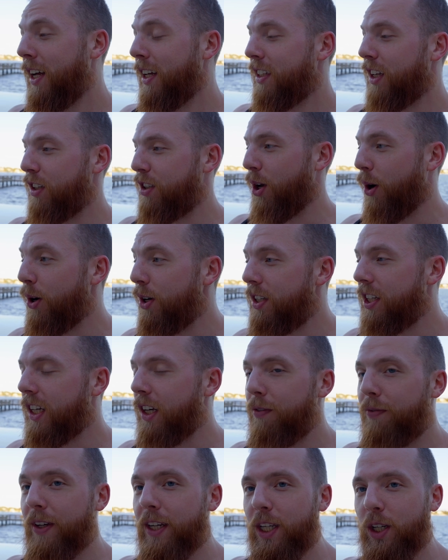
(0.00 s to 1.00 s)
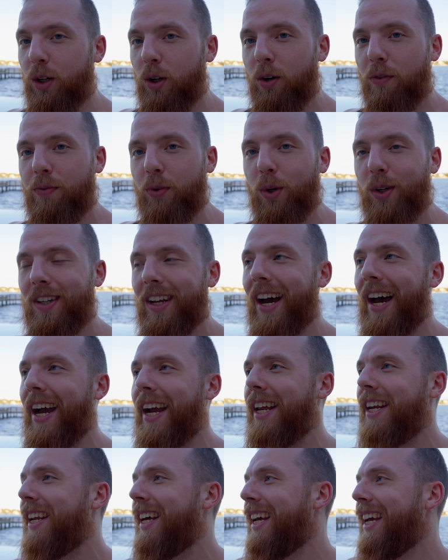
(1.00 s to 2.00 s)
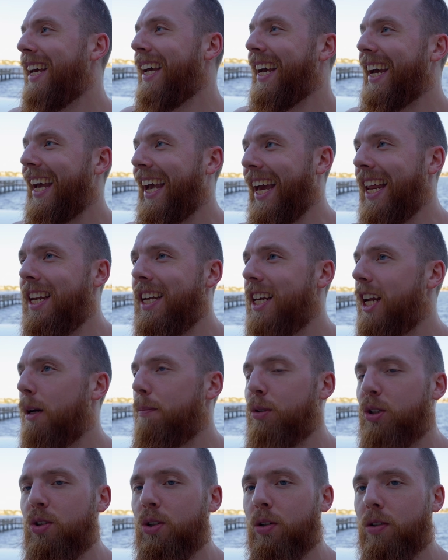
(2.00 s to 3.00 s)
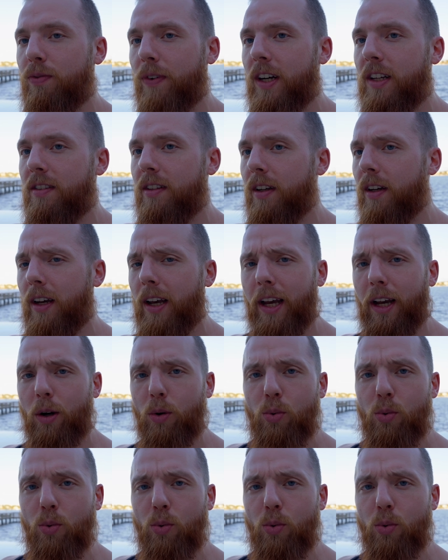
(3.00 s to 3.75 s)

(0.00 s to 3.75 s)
Das heutige Video wird ein Rentner- bzw.